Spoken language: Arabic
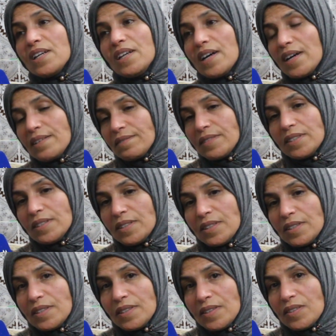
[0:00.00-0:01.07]
لا
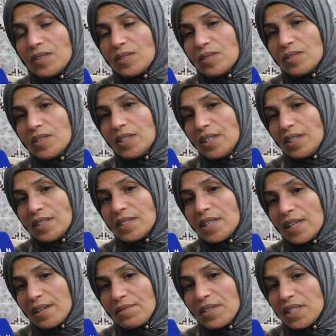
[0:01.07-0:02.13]
آه،
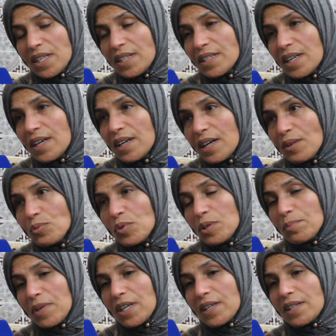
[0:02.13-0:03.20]
اعترفت أنها
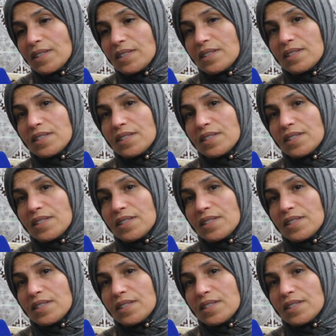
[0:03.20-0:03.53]
أول مرة